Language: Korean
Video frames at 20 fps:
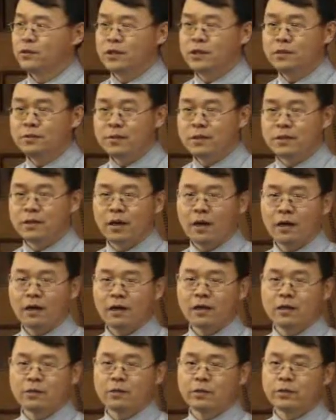이미
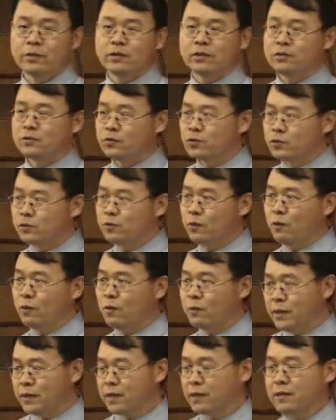하나님으로부터
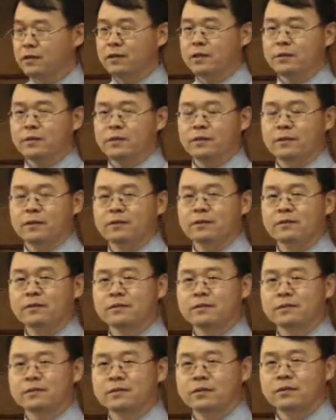축복을 받았기 때문에
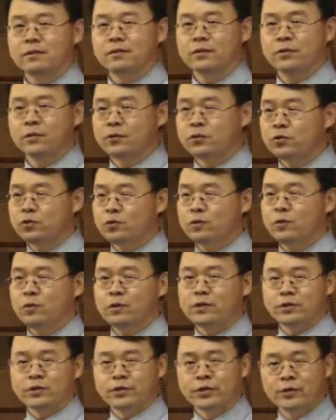그
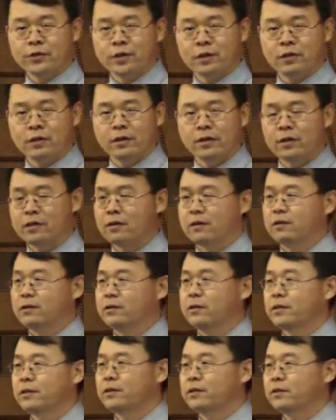축복을 전달을 해야 되는
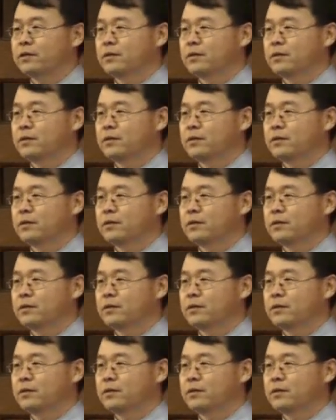거예요.